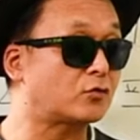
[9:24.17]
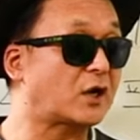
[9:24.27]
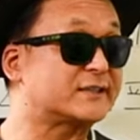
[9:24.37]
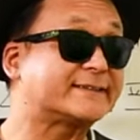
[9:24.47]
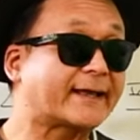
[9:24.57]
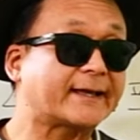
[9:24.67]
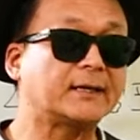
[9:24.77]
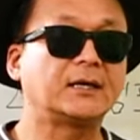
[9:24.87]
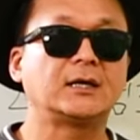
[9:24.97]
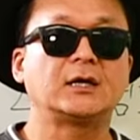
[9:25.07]
하는데,
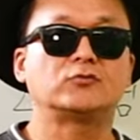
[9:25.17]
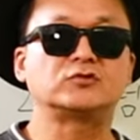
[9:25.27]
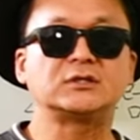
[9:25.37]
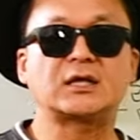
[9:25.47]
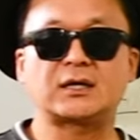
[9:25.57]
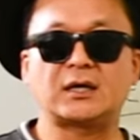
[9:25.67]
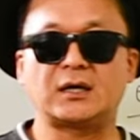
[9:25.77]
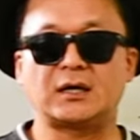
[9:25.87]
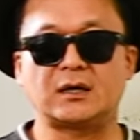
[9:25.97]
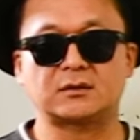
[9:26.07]

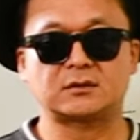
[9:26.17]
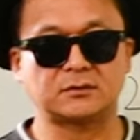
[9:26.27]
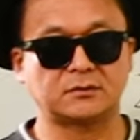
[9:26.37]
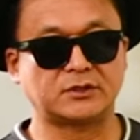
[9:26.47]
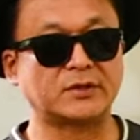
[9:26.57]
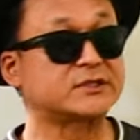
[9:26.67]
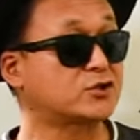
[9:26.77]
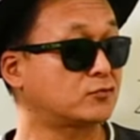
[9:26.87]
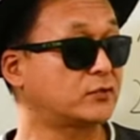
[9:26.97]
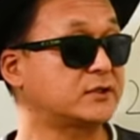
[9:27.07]
우리나라 그
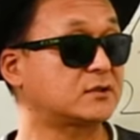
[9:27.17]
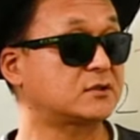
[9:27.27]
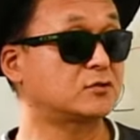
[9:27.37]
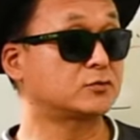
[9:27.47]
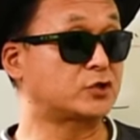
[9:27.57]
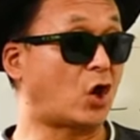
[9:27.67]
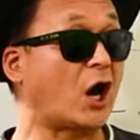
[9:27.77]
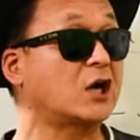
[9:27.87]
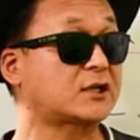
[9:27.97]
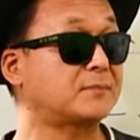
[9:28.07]
기획재정부에서는 그걸 좀
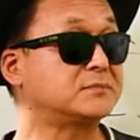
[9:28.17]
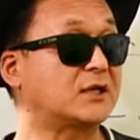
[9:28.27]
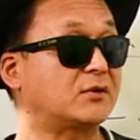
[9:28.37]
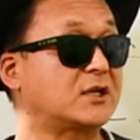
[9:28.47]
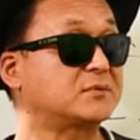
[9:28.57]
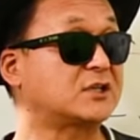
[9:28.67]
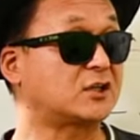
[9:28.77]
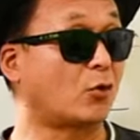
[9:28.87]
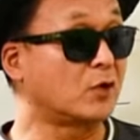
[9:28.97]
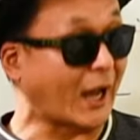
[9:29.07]
저항을 합니다. 왜냐면 그게
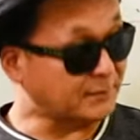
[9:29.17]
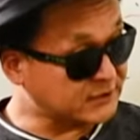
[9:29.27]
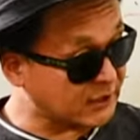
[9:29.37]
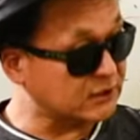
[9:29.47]
너무 갑자기